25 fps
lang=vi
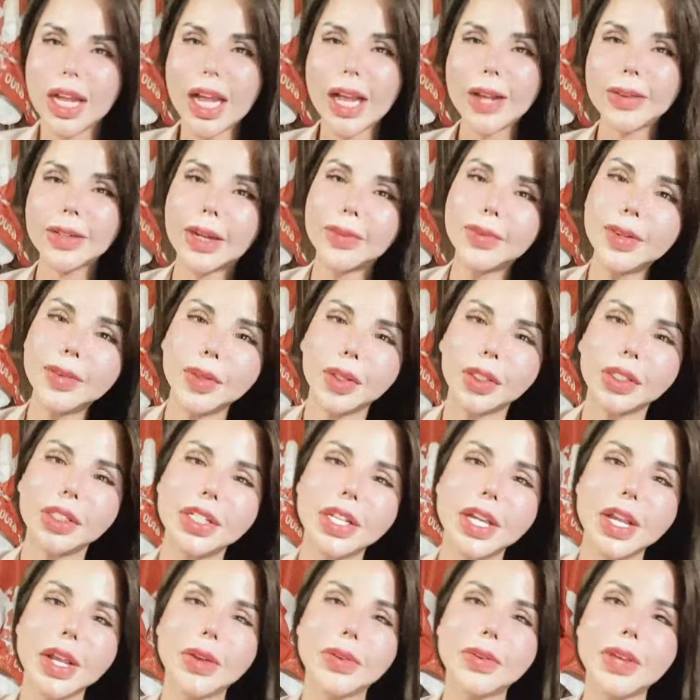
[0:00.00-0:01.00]
em cảm ơn mọi người
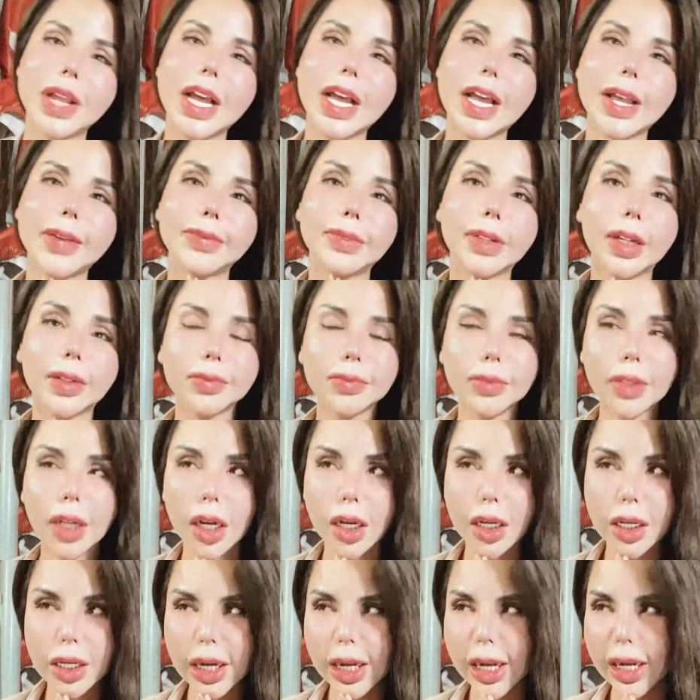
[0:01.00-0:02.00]
nhiều nha em không
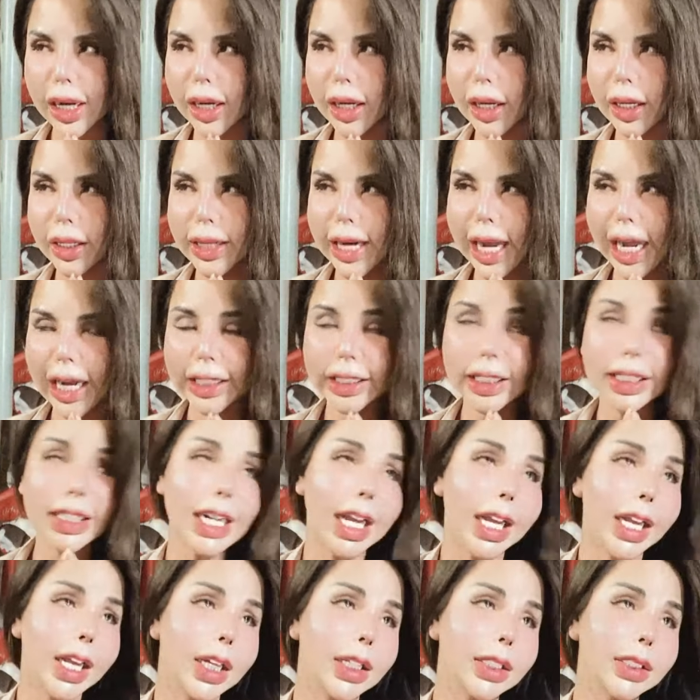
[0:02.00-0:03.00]
có là đã kích
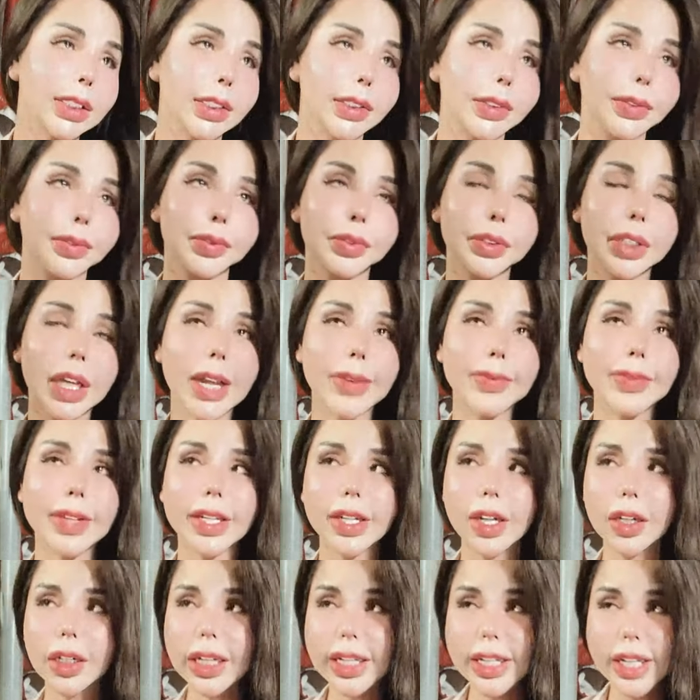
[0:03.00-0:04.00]
ai hết em chỉ
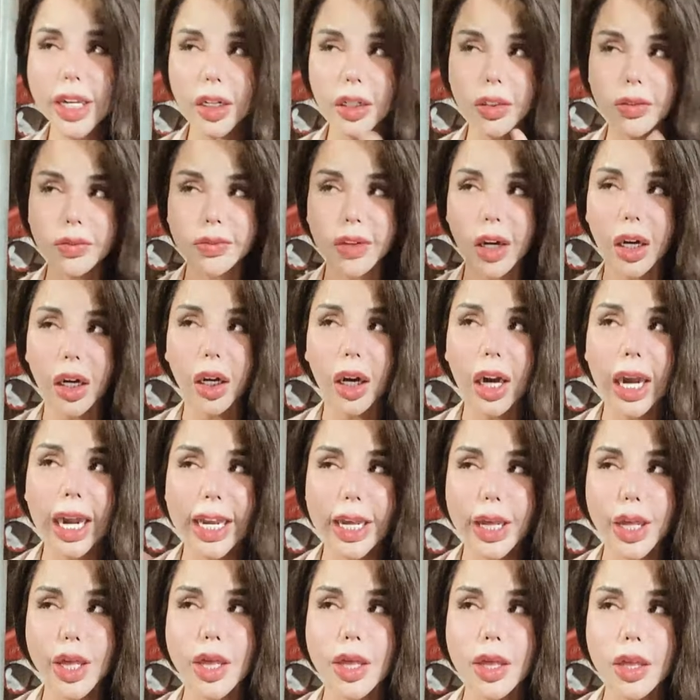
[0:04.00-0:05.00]
nói cái nhân vật
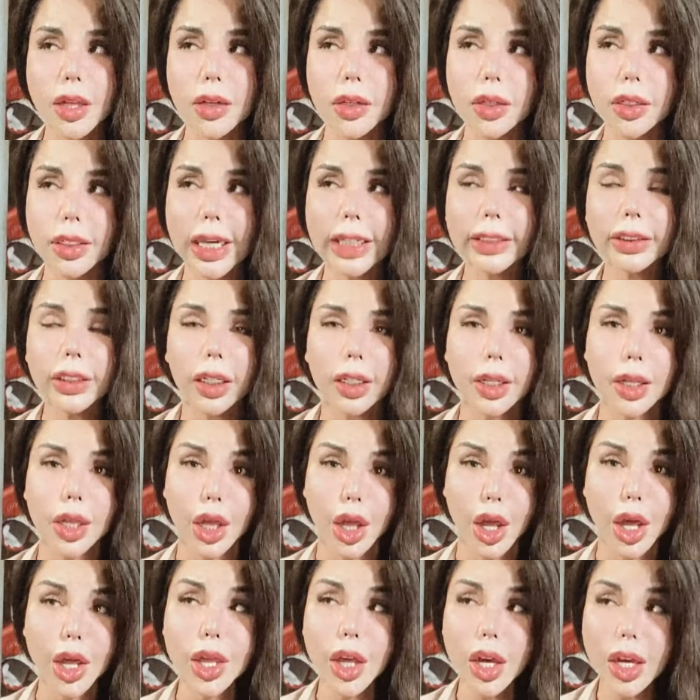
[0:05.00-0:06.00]
ngày xưa đã từng
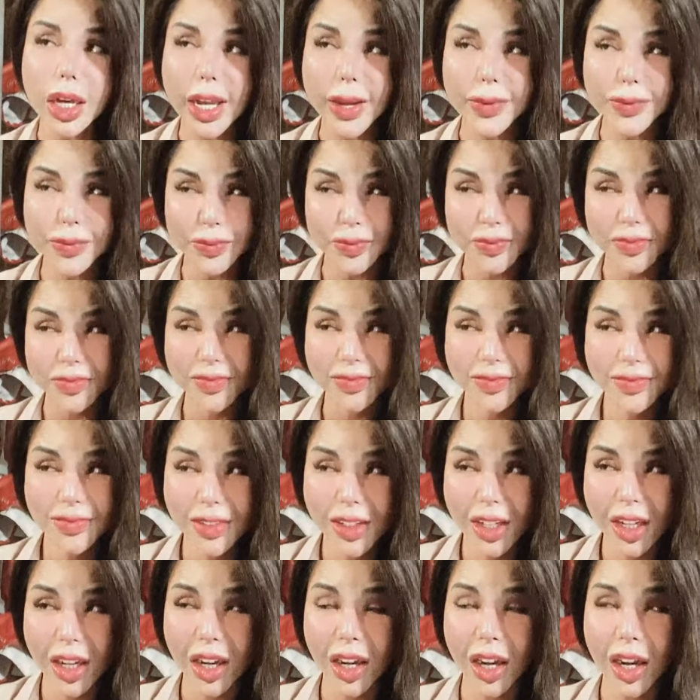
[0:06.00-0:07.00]
xỉa xóa em
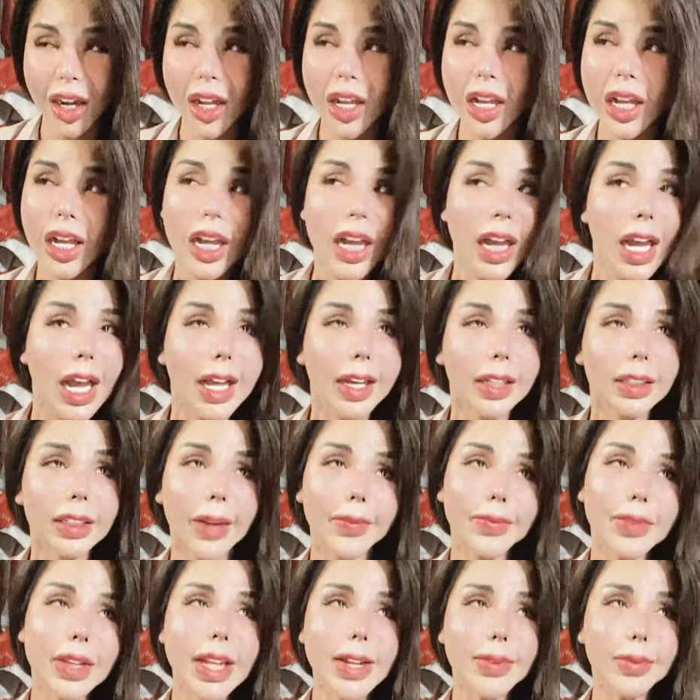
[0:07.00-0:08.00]

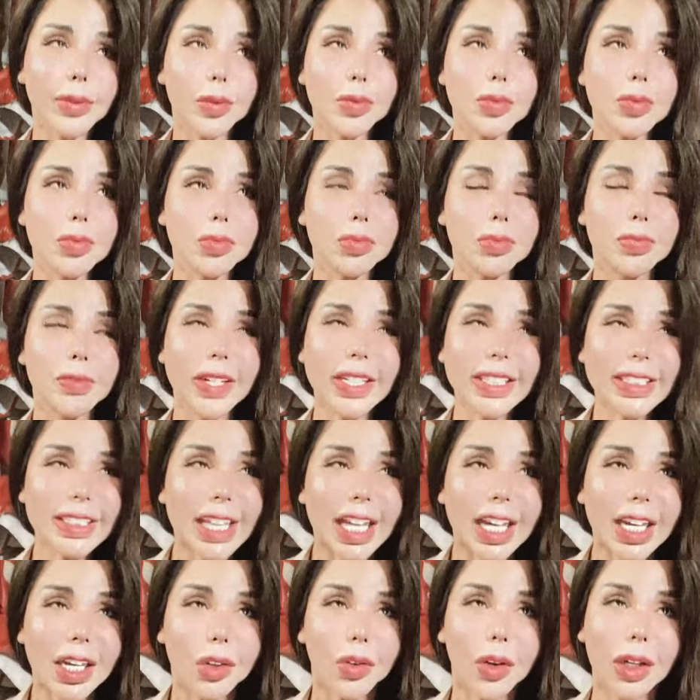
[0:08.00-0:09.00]
thậm chí em cũng biết
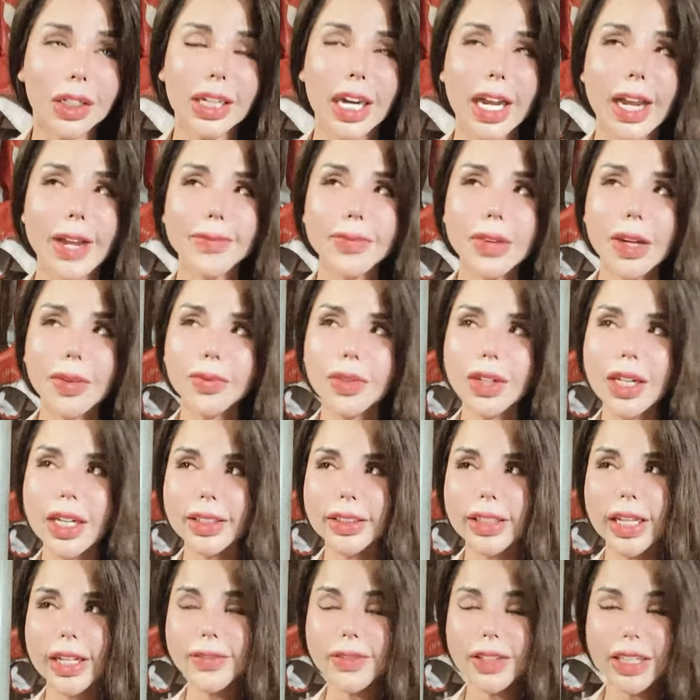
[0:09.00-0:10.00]
tắt hoặc là em không có
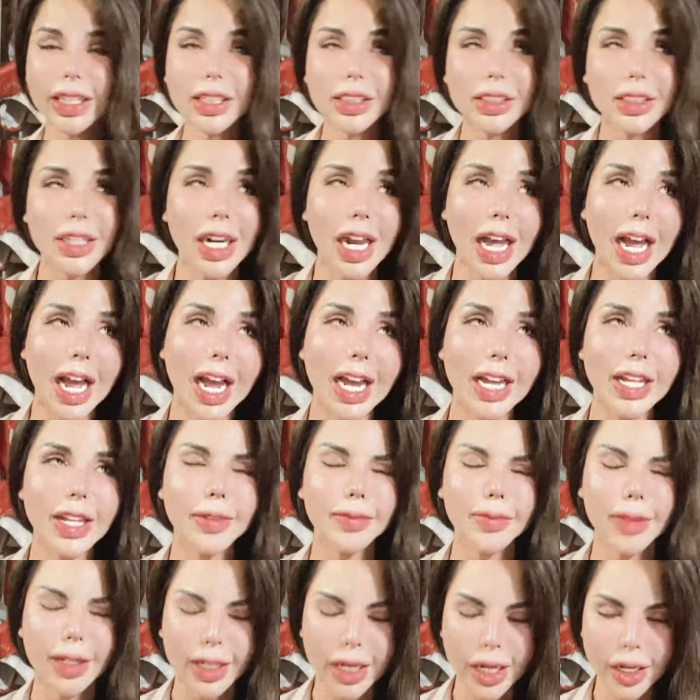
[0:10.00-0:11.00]
lên tiếng vào cái người là ai
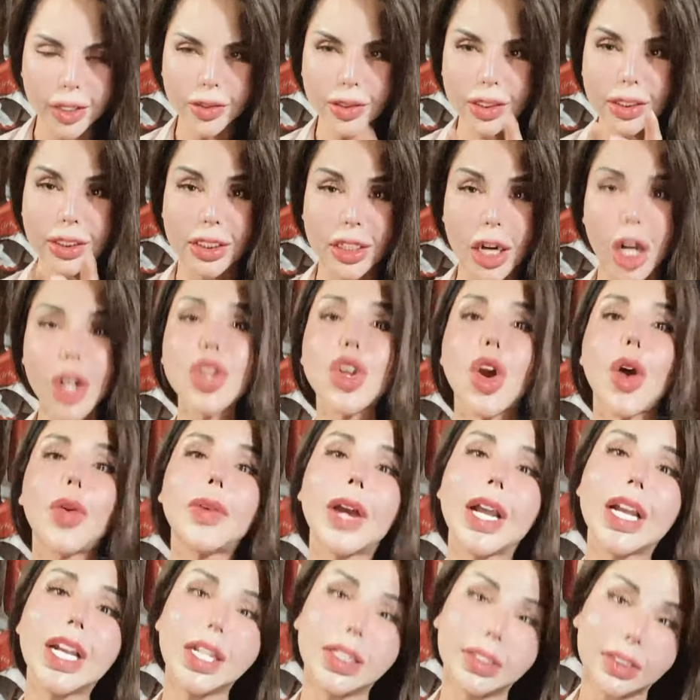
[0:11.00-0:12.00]
nhưng mà nếu người đó nhột
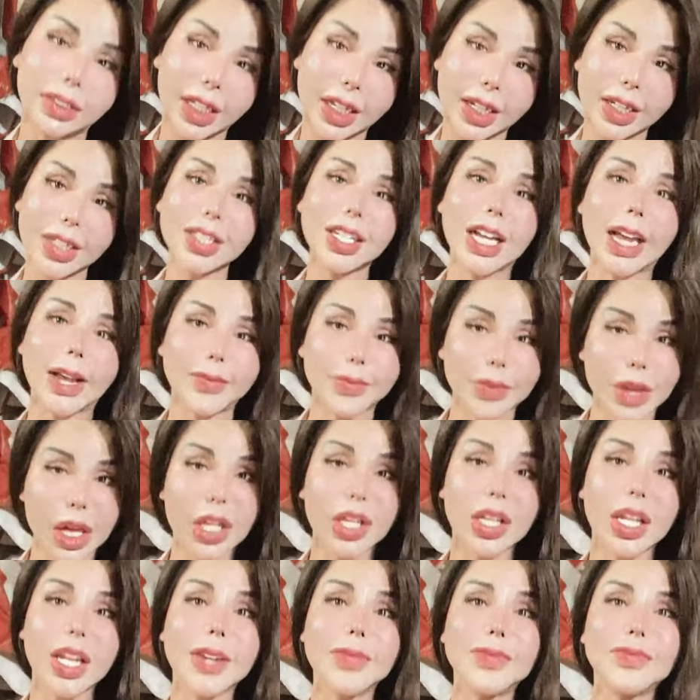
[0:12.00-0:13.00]
hãy lên tiếng em sẽ
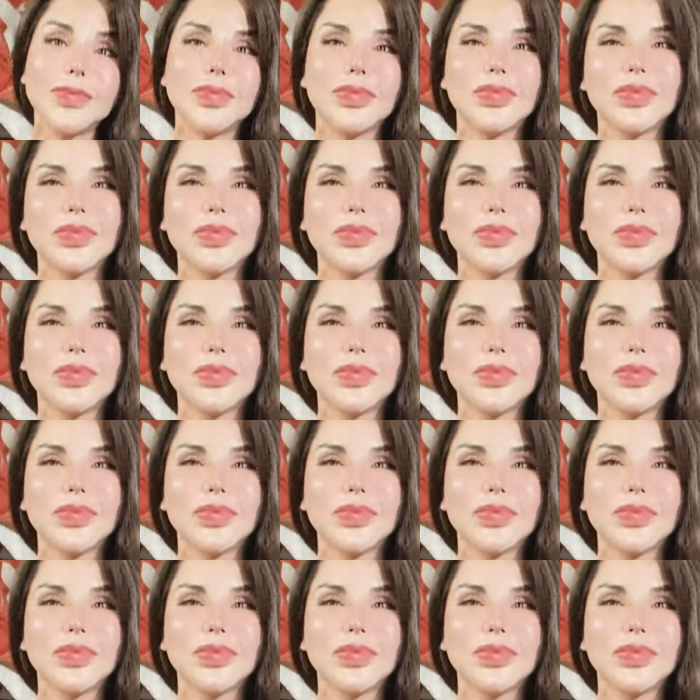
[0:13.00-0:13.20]
tiếp